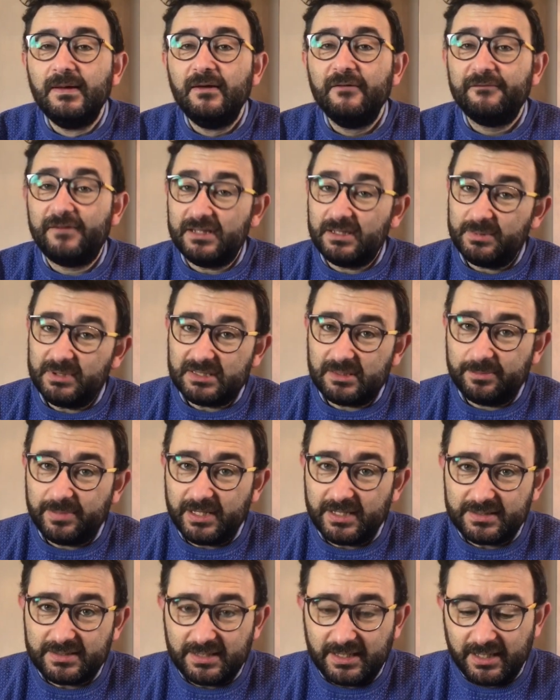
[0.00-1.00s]
Fatemi
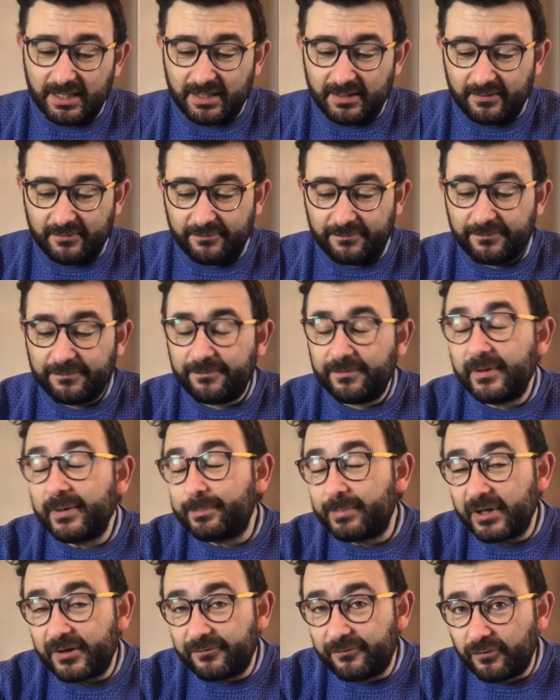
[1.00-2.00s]
sapere se anche
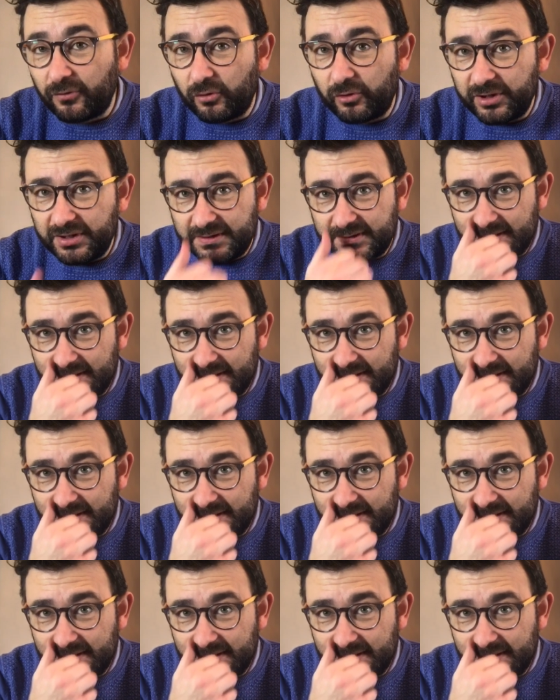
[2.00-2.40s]
per voi,